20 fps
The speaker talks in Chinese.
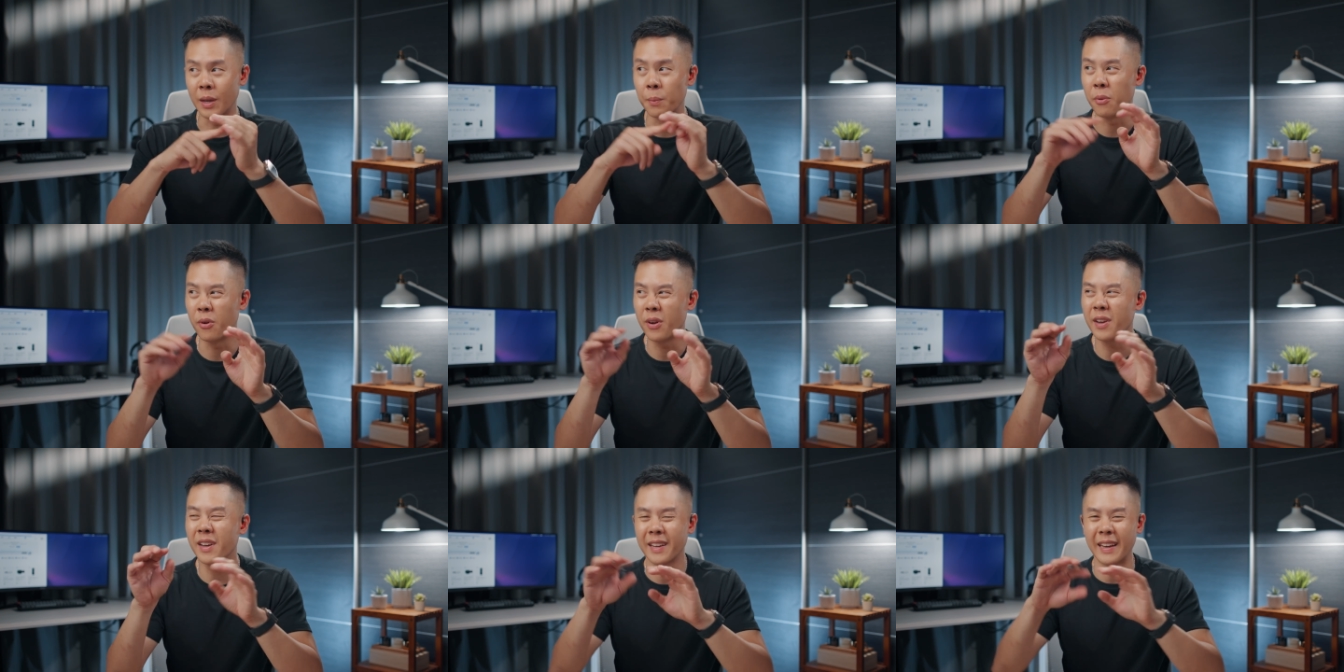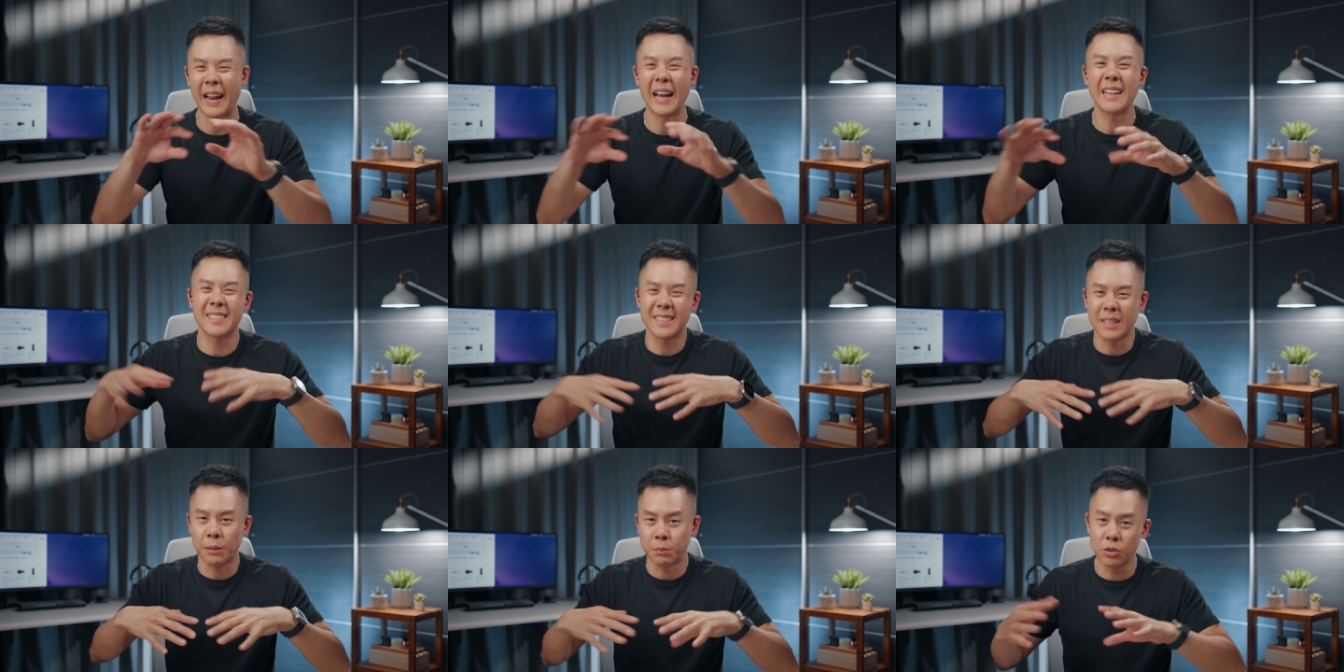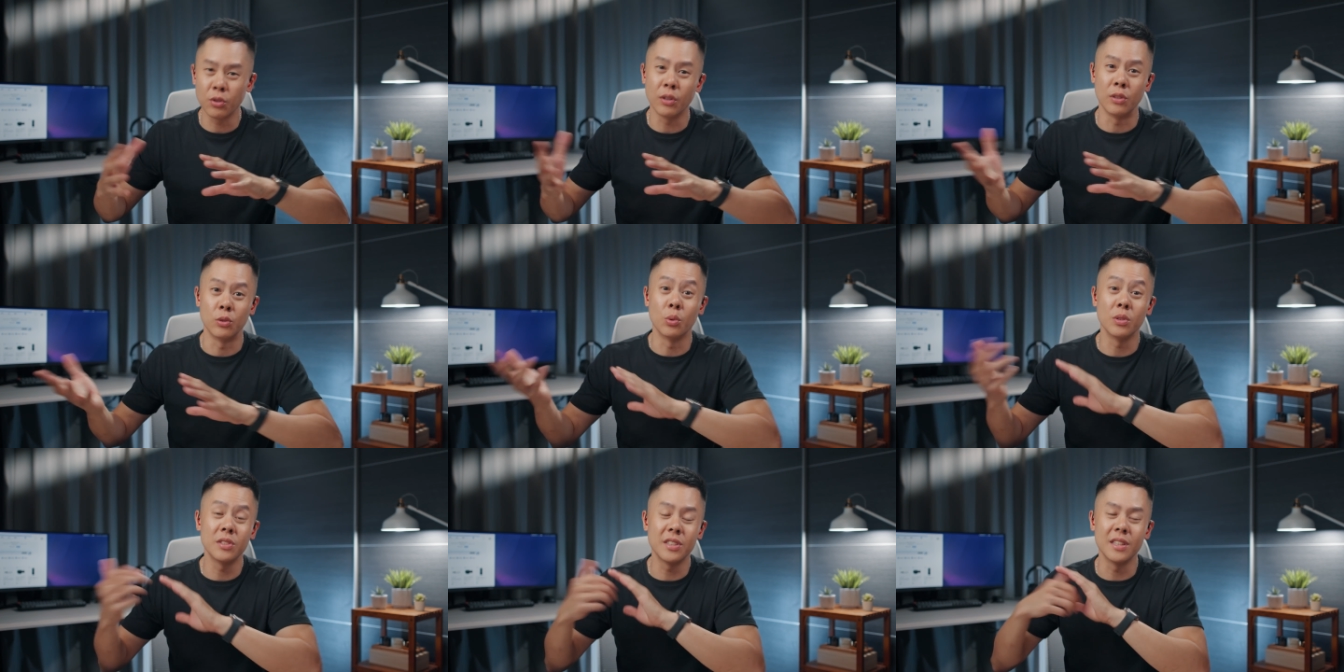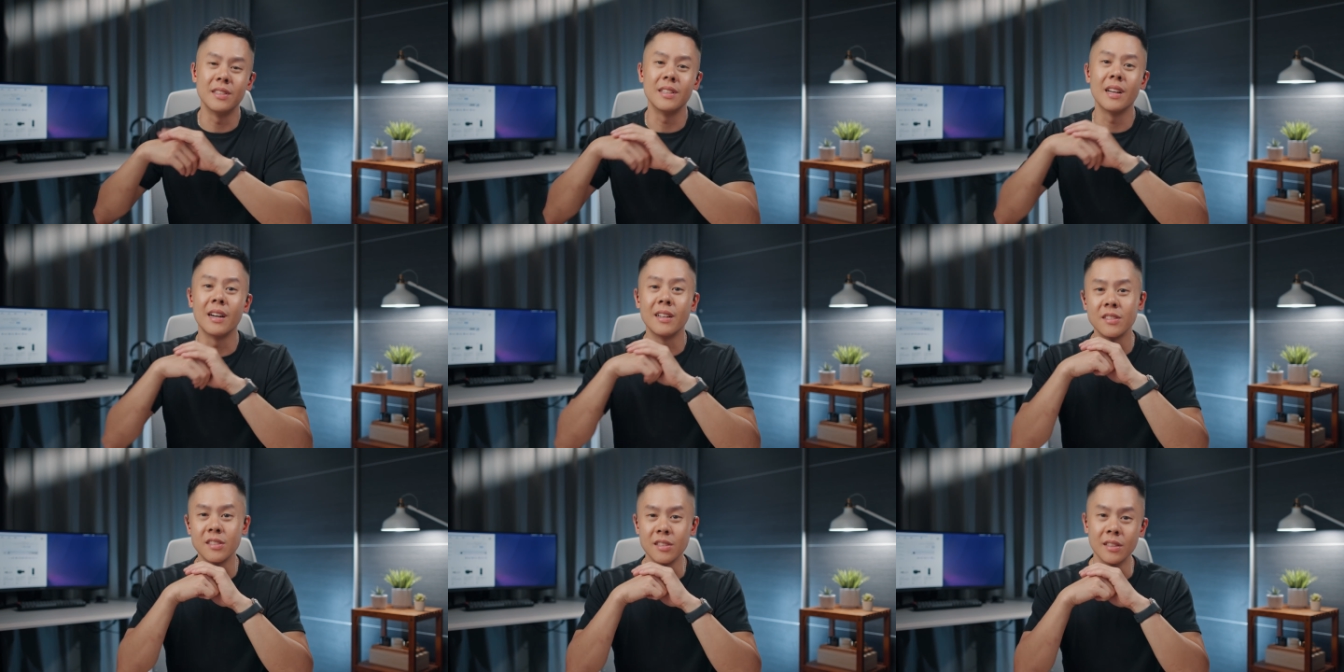也不会很啊长就很多线这
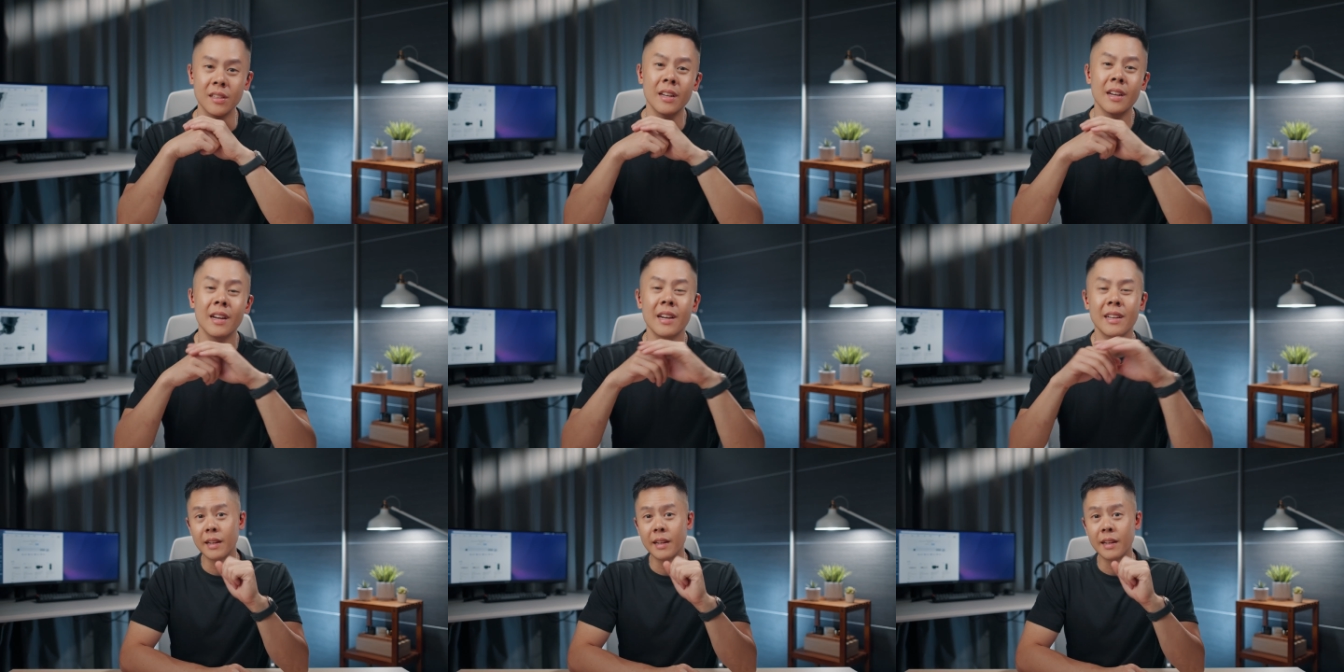样子。